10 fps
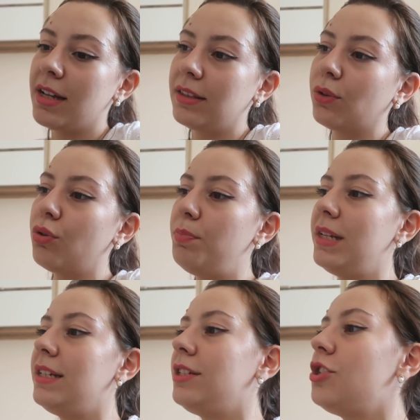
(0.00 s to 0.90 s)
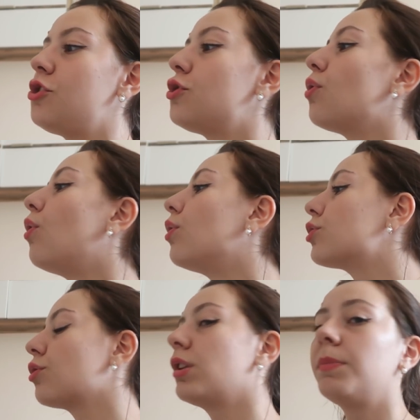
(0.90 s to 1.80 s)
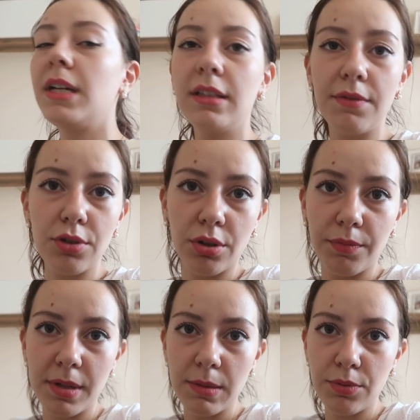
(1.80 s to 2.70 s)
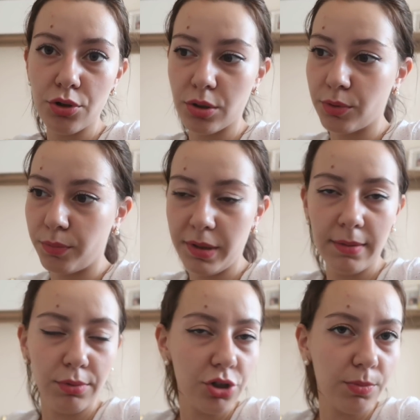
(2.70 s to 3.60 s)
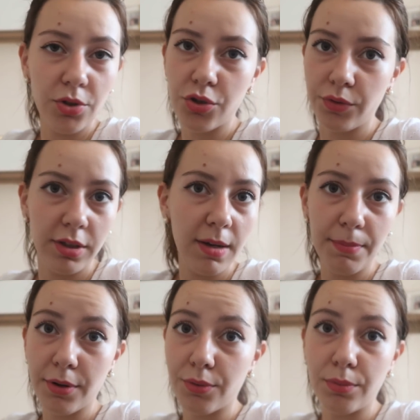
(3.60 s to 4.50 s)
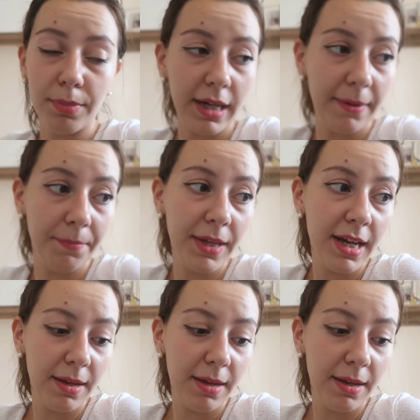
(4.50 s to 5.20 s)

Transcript: докупили еще, что нам надо, и все, в принципе, все, что мы купили, больше мы ничего не покупаем.